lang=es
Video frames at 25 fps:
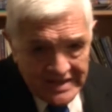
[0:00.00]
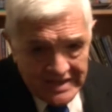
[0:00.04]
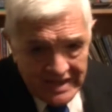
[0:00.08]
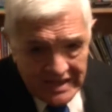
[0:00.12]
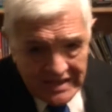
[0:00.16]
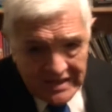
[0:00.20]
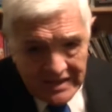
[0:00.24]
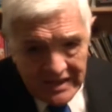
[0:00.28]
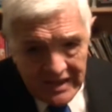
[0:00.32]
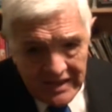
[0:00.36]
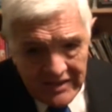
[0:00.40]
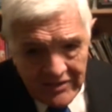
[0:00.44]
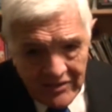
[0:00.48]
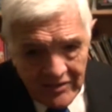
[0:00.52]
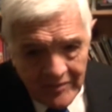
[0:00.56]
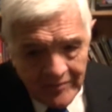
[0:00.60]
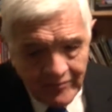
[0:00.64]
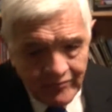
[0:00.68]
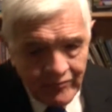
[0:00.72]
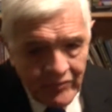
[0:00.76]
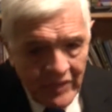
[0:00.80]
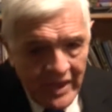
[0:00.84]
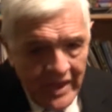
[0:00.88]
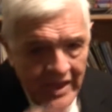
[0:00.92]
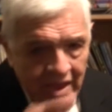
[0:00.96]
sentido,
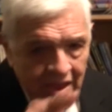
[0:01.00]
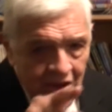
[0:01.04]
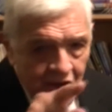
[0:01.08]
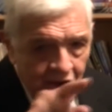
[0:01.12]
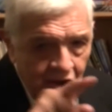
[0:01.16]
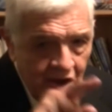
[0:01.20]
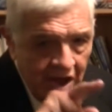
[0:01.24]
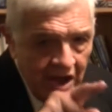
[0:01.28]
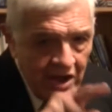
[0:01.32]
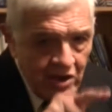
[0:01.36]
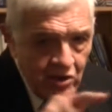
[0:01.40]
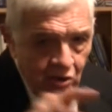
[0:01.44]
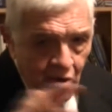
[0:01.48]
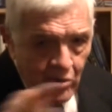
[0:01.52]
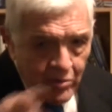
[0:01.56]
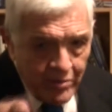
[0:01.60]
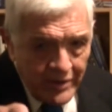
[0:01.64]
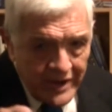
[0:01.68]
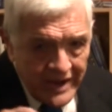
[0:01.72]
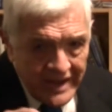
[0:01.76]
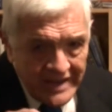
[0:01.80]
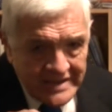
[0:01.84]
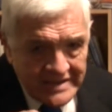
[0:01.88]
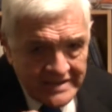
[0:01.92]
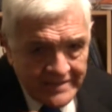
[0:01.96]
en los
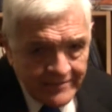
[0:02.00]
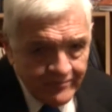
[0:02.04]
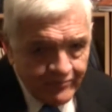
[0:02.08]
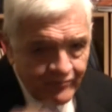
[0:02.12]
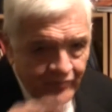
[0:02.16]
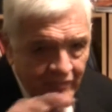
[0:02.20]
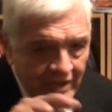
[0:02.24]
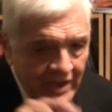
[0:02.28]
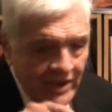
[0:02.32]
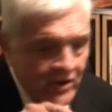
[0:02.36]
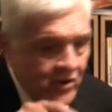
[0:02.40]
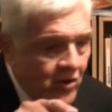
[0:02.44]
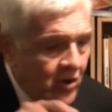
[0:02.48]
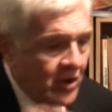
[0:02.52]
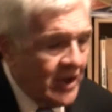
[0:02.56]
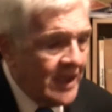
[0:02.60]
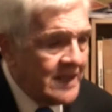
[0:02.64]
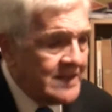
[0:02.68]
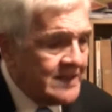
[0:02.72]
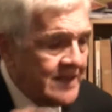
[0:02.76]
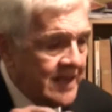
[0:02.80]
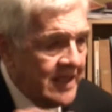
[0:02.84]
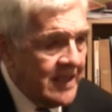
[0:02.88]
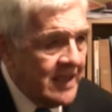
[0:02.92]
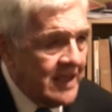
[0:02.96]
BRICS lo
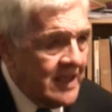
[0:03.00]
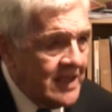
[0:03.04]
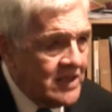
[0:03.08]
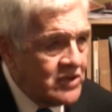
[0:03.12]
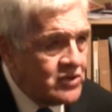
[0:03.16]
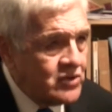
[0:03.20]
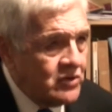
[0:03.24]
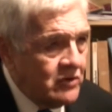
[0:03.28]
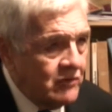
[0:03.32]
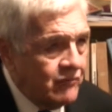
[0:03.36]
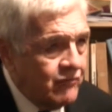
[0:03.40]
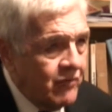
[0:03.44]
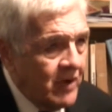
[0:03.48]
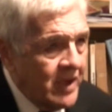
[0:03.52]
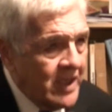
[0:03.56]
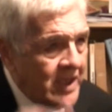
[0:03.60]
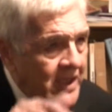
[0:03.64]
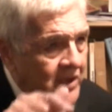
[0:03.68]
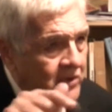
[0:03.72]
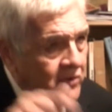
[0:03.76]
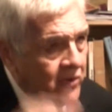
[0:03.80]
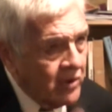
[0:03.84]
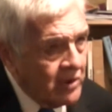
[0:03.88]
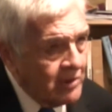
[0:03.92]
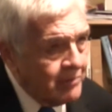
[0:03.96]
que se hizo fue
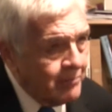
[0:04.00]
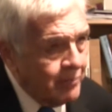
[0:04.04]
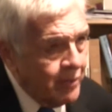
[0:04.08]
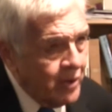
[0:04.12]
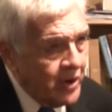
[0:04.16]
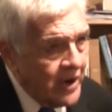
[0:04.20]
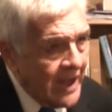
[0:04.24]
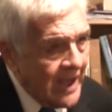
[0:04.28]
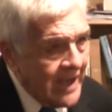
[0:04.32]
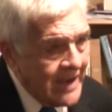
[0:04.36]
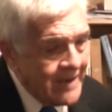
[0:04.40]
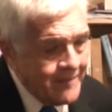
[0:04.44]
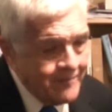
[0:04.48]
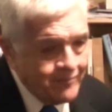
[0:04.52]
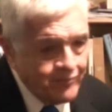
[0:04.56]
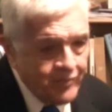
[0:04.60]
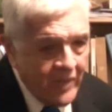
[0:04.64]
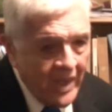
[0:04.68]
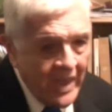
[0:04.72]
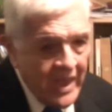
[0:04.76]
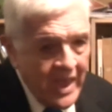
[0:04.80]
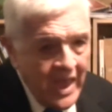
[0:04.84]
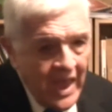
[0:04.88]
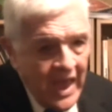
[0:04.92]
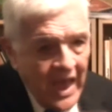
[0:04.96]
incorporar
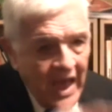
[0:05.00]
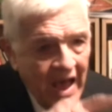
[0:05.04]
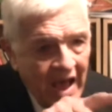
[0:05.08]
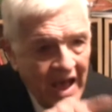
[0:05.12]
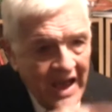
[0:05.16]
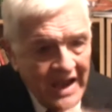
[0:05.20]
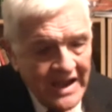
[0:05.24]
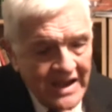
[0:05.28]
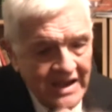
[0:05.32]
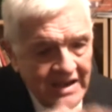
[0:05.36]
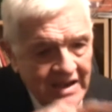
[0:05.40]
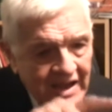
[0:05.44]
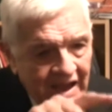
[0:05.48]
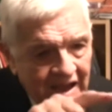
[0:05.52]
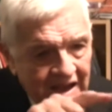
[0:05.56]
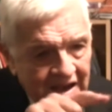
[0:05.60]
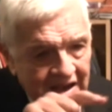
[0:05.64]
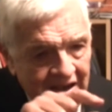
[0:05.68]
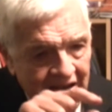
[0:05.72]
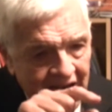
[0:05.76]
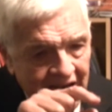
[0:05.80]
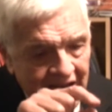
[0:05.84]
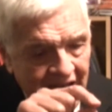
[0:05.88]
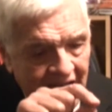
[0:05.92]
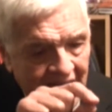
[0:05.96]

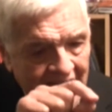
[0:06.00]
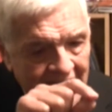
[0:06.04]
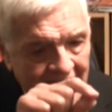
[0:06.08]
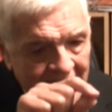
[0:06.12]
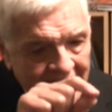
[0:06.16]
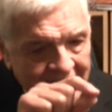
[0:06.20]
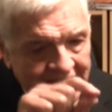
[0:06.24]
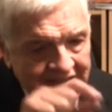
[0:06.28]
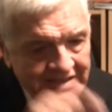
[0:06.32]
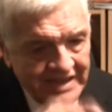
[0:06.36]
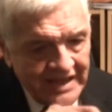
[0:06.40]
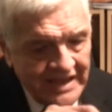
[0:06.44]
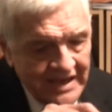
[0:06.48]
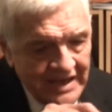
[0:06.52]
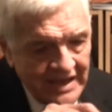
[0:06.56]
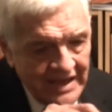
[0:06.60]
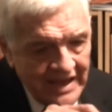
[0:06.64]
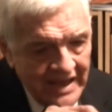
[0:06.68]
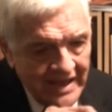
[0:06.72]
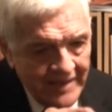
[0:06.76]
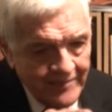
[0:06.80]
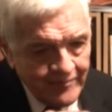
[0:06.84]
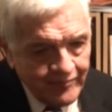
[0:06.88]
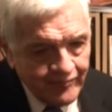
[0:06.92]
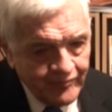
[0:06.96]
a la
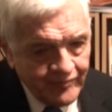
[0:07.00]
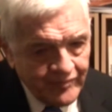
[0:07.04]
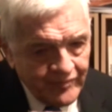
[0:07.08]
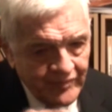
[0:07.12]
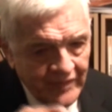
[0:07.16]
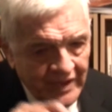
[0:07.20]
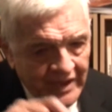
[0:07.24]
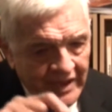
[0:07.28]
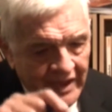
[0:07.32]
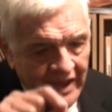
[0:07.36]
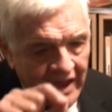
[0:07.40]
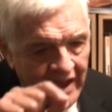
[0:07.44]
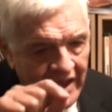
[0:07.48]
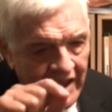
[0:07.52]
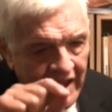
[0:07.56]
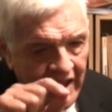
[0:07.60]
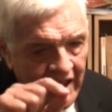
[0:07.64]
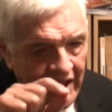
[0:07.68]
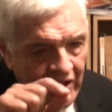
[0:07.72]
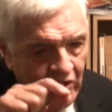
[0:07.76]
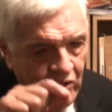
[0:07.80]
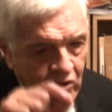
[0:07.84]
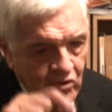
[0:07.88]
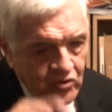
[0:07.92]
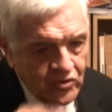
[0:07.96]
sigla que
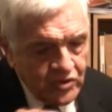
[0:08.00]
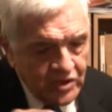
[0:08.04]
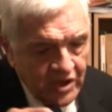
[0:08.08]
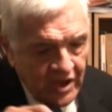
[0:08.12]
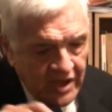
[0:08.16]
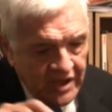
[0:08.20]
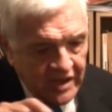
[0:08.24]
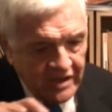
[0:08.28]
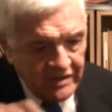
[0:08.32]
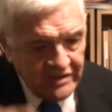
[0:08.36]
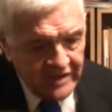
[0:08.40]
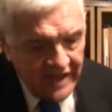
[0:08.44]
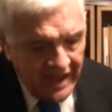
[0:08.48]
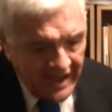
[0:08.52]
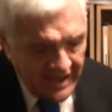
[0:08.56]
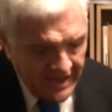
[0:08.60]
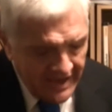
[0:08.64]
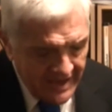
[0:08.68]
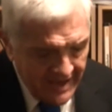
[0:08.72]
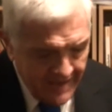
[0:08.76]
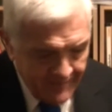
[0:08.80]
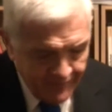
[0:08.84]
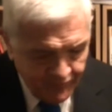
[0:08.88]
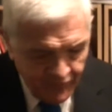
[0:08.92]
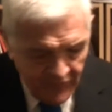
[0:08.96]
eh,
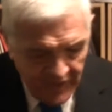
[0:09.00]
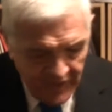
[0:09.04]
integra